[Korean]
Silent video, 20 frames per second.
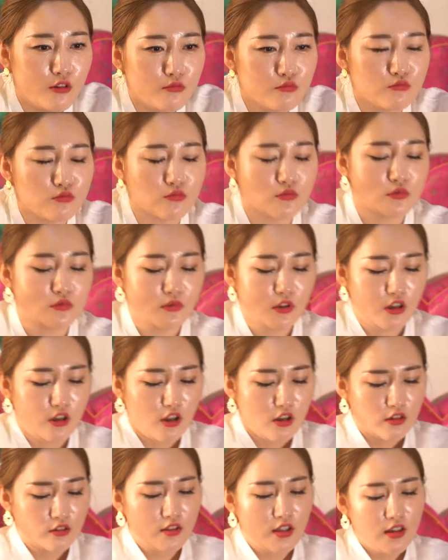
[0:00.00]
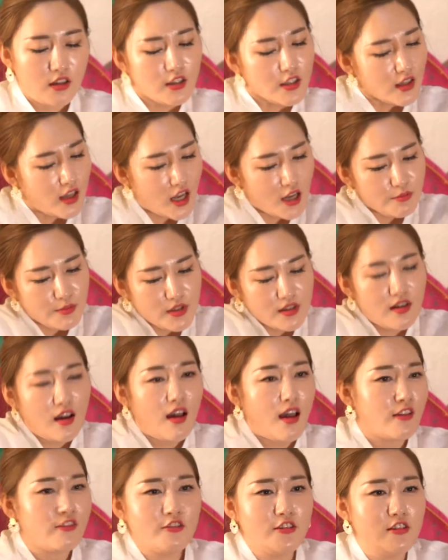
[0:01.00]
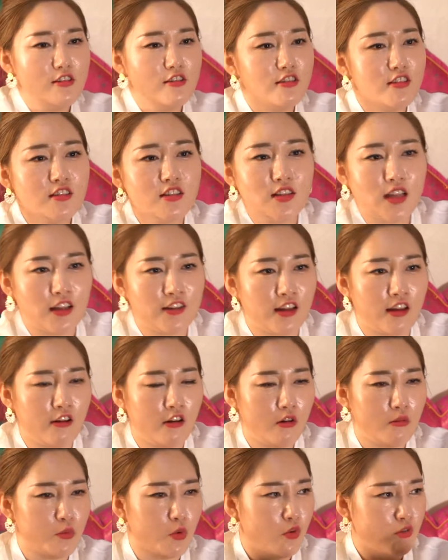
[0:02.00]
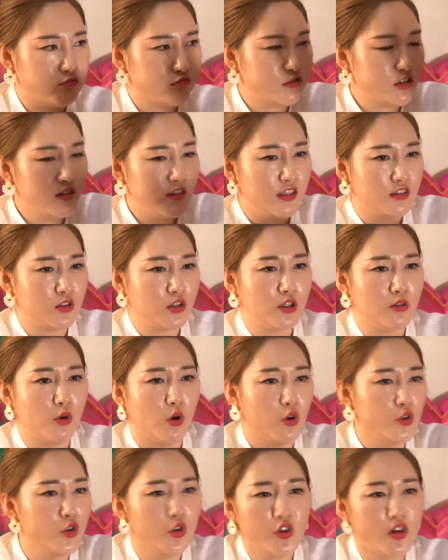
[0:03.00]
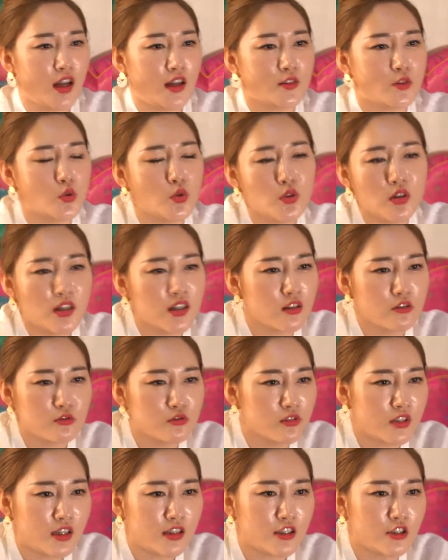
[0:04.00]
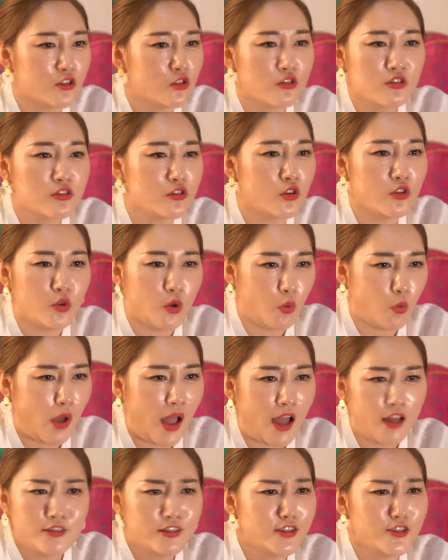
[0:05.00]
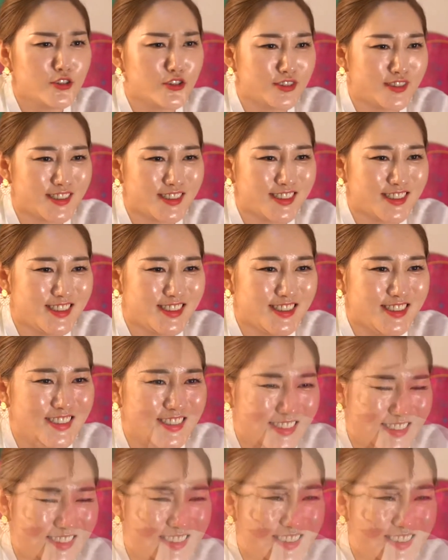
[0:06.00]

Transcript: 음. 근데 합의가 안 들지는 않아요. 뭐 우리네처럼 언어가 안 통하거나 이런 건 아니거든.